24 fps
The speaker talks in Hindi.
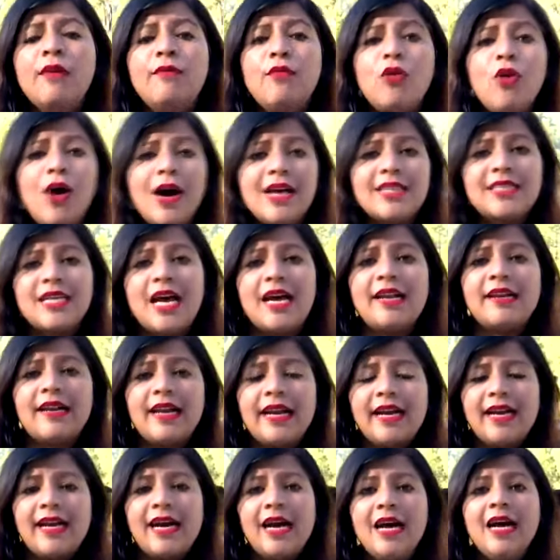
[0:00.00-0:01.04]
वो आसान
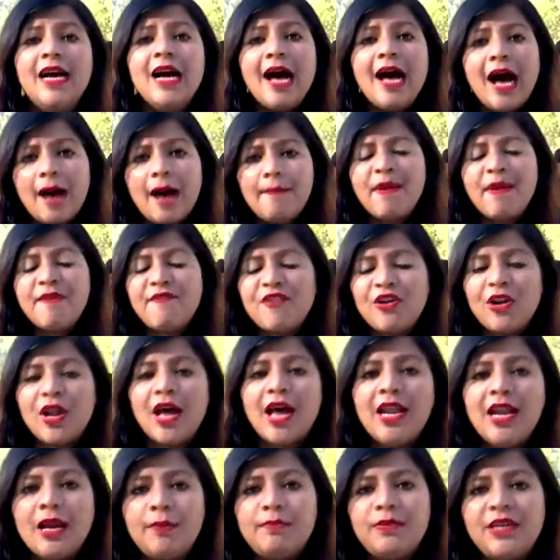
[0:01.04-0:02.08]
रहेगा अभी
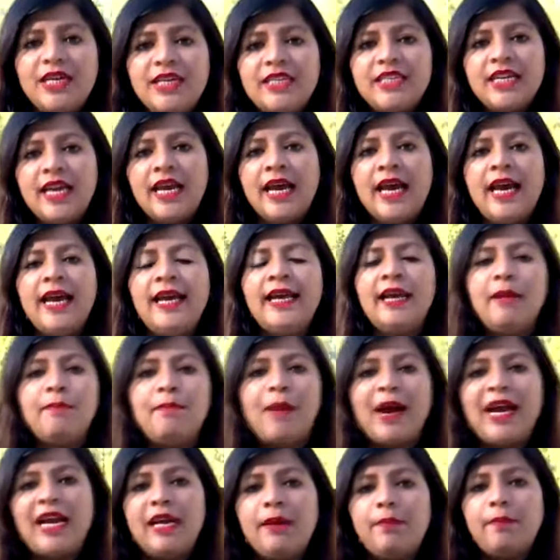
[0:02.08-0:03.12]
फ़िलहाल अपडेट यह है कि
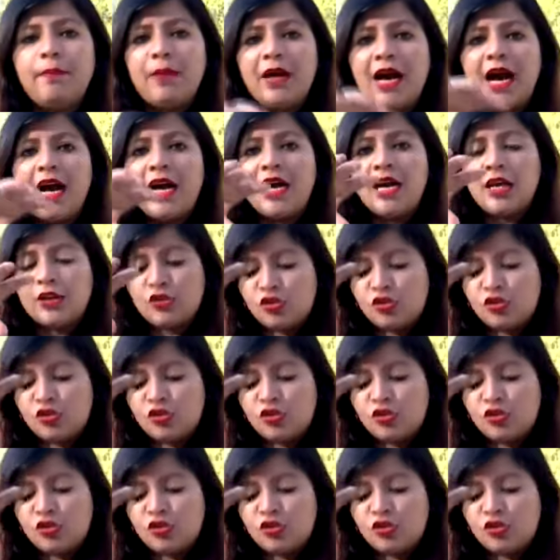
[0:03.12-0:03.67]
पाइप का